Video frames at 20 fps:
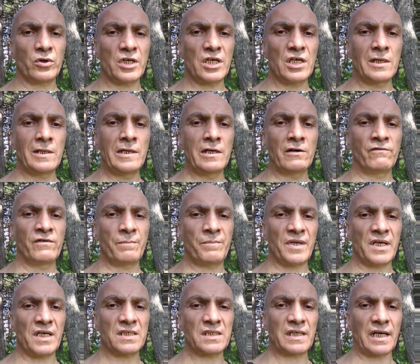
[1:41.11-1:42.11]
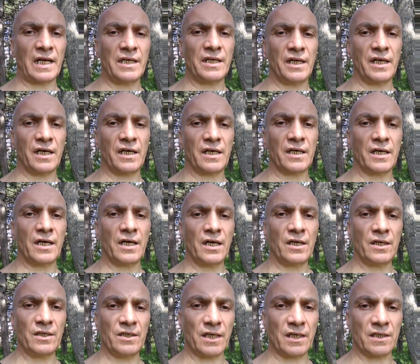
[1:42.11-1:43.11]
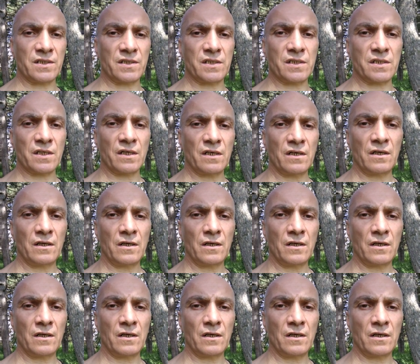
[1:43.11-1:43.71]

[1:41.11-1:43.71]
и львы перестали их есть.